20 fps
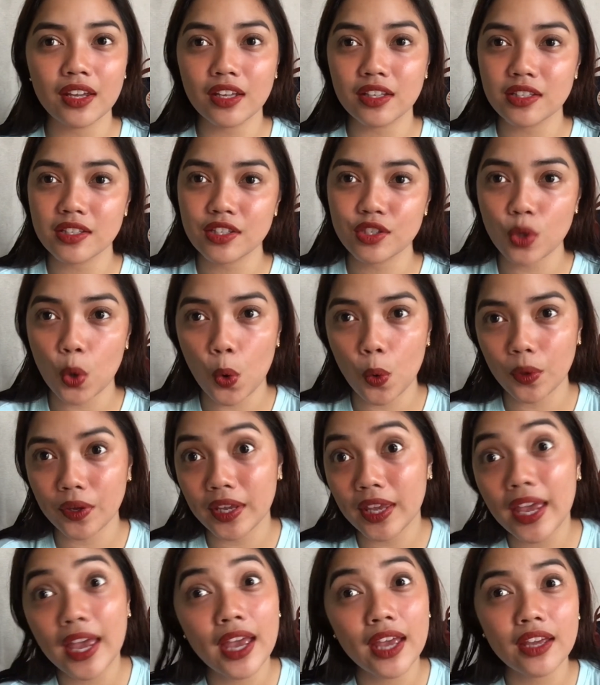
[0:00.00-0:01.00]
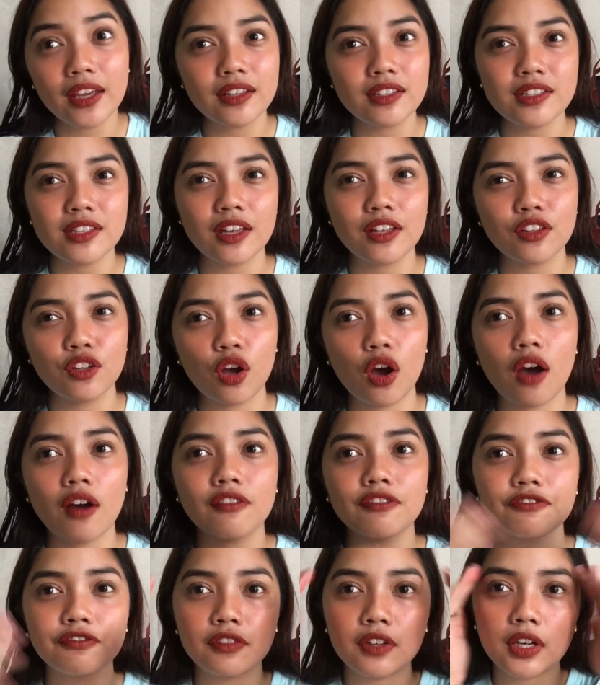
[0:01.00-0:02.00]
it's okay, it's
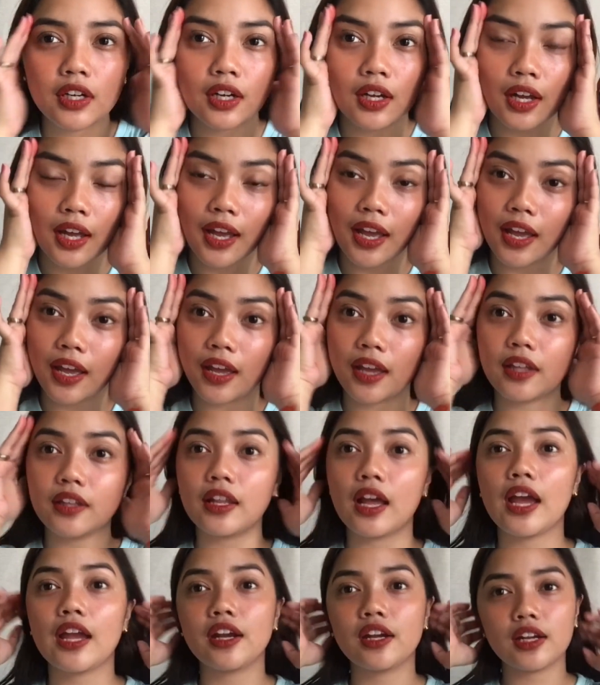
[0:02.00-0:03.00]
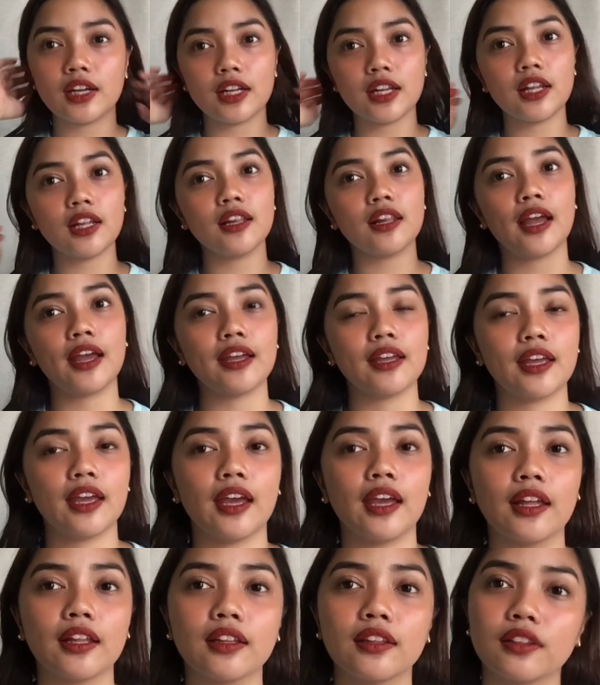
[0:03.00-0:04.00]
enough, and I really like it.